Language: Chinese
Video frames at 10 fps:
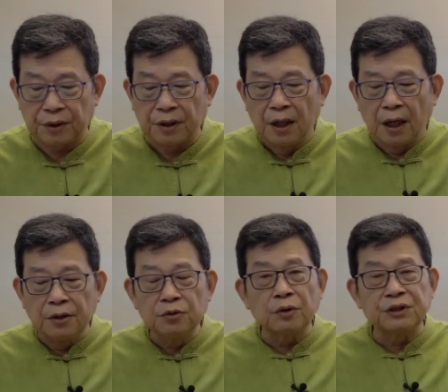很
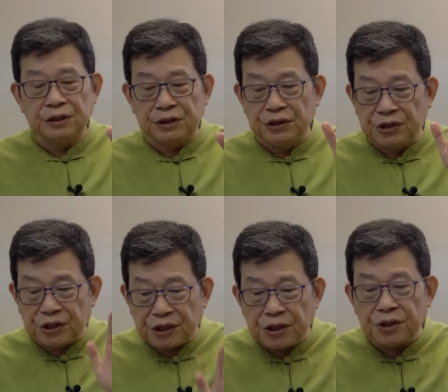多资金
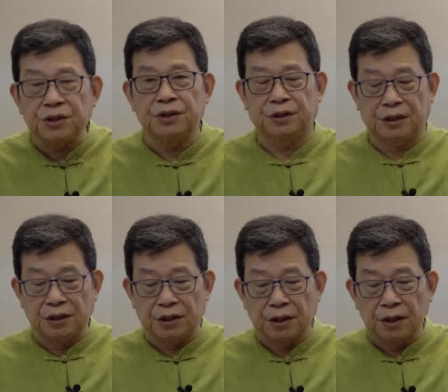其实真是